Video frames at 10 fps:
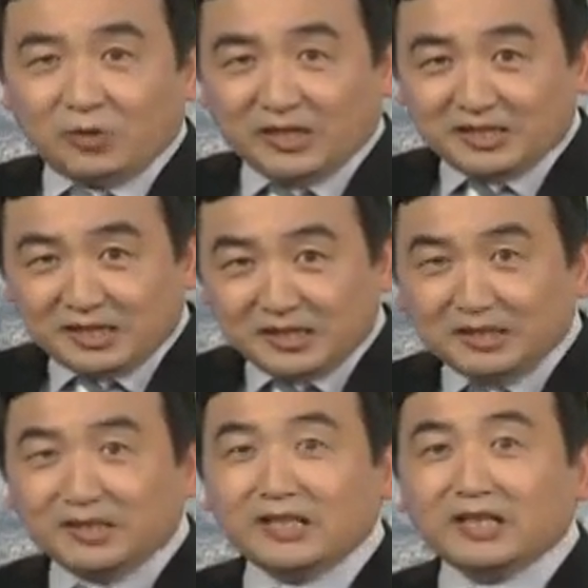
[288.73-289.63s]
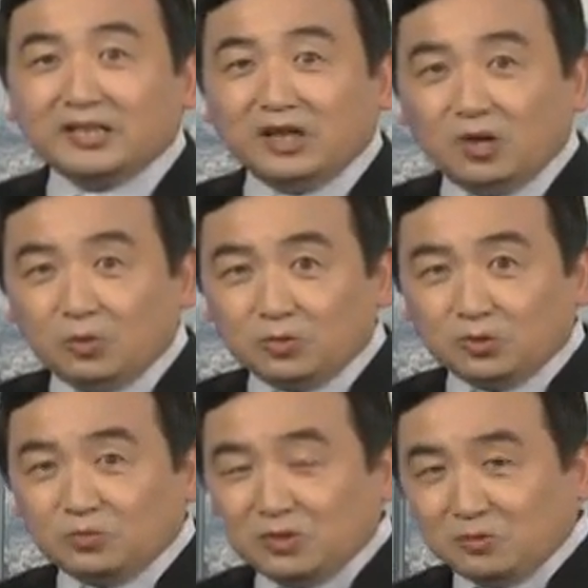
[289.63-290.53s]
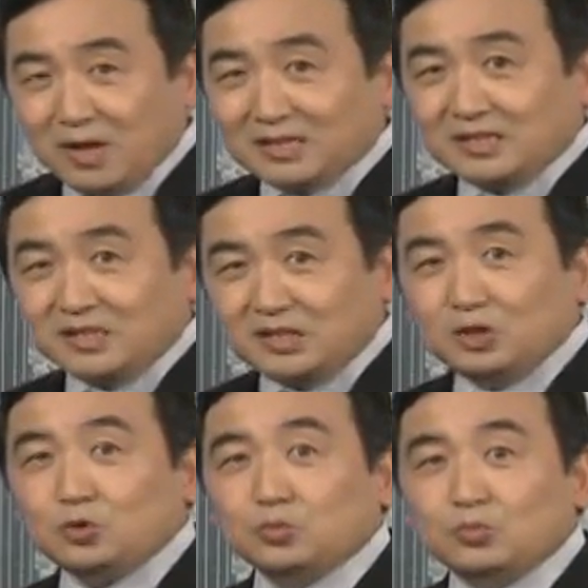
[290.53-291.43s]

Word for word: 给今天欧洲文化的基础，